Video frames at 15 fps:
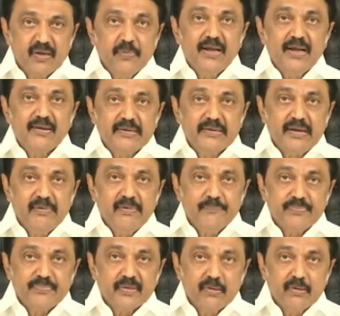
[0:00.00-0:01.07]
தமிழ்நாட்டில்
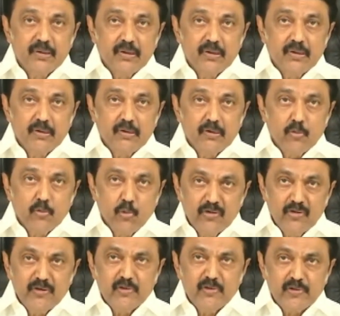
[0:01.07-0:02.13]

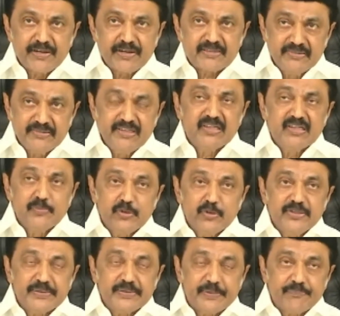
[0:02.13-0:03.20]
ஒருவர் ஒருவரை
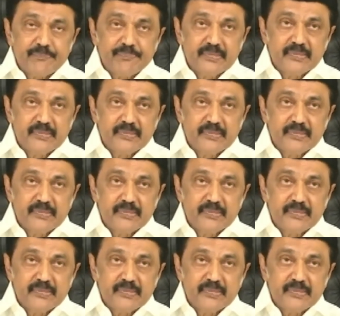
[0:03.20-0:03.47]
சந்திக்கும்போது